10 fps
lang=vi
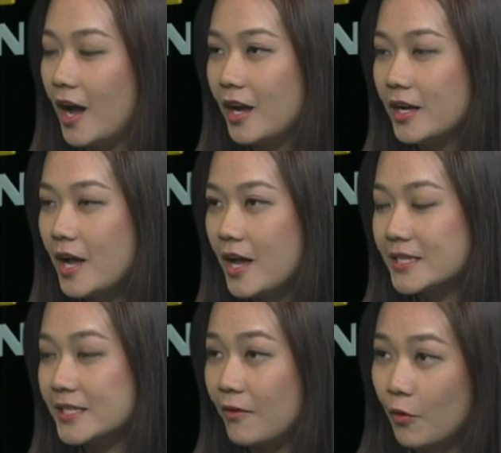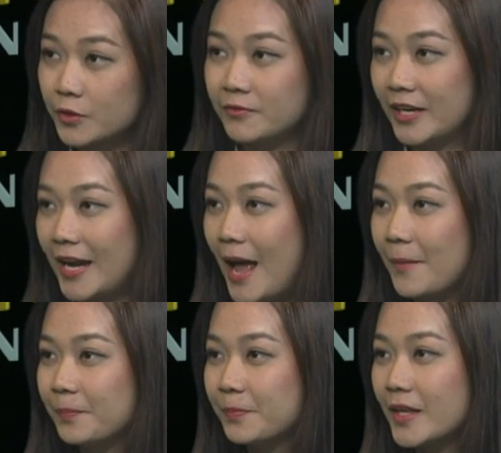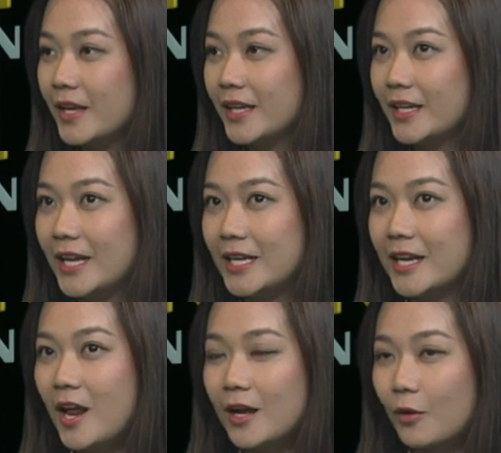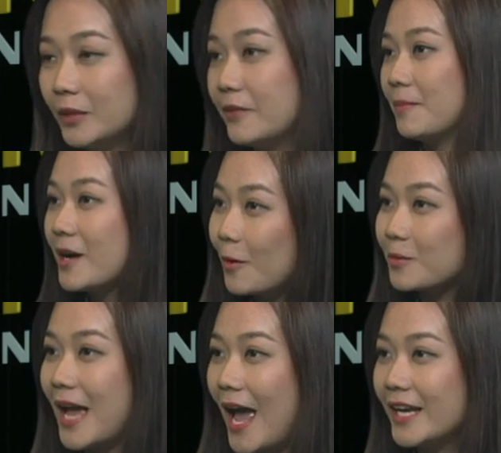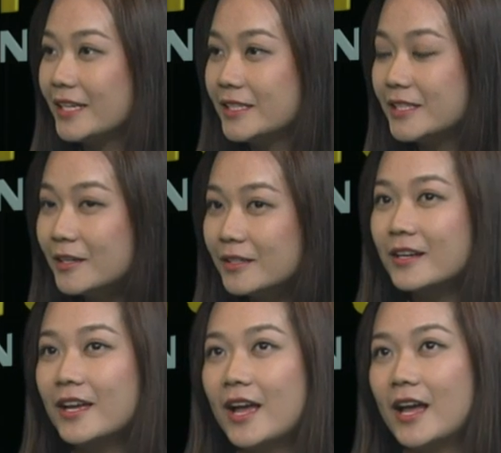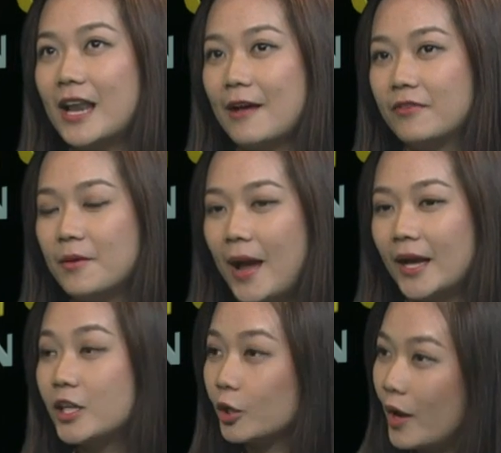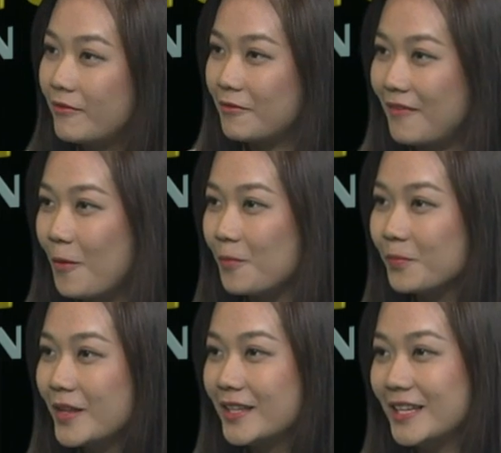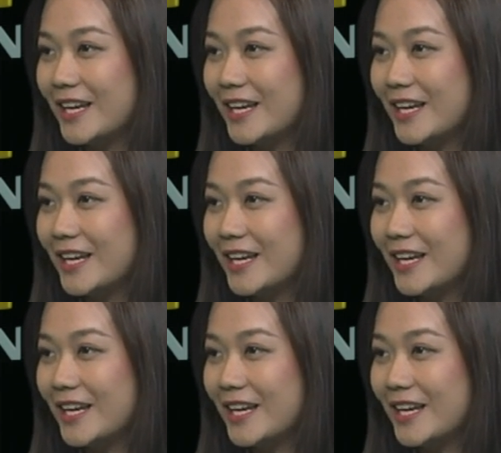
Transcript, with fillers: ờ, Savills Việt Nam ừ. thì đó là công ty động sản nhưng làm về mảng cho thuê văn phòng thì khi